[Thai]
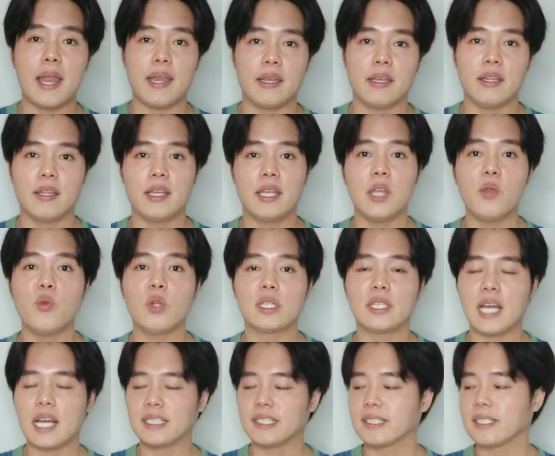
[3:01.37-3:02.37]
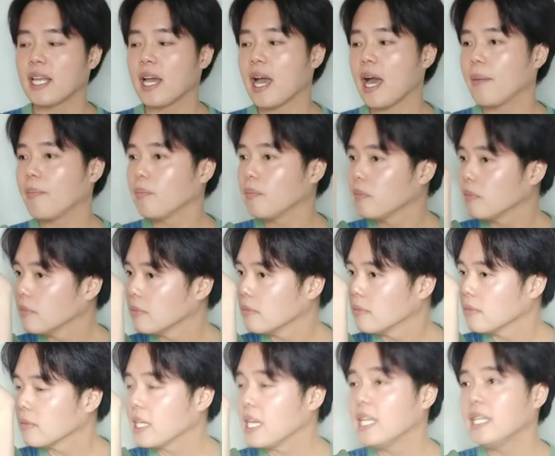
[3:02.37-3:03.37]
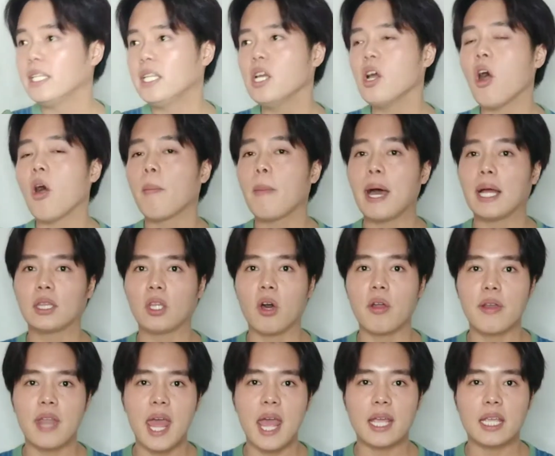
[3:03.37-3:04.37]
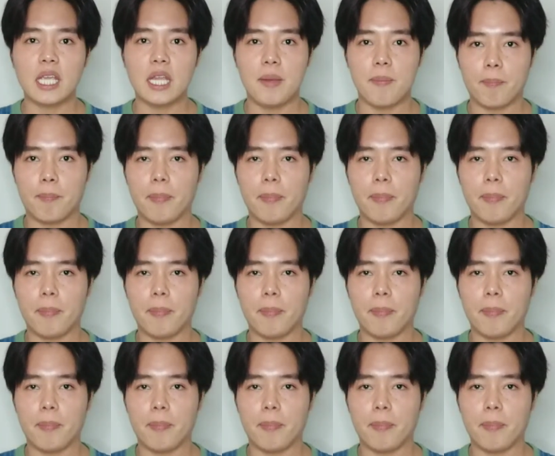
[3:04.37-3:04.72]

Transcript: นอินวิตัสนะครับกลิ่นที่ออกมาตอนแรกกลิ่น